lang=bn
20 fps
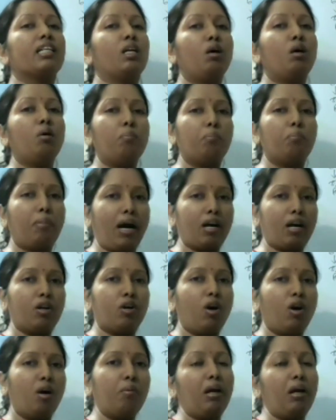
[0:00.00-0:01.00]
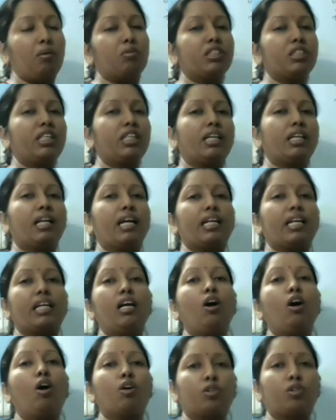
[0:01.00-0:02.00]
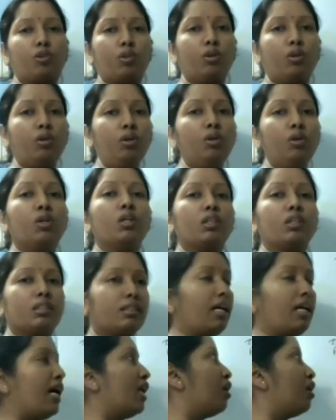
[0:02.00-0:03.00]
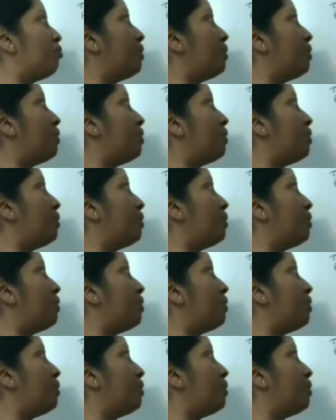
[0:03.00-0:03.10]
বাক্য হবে এবং সেটার একটা অর্থ দাঁড়াবে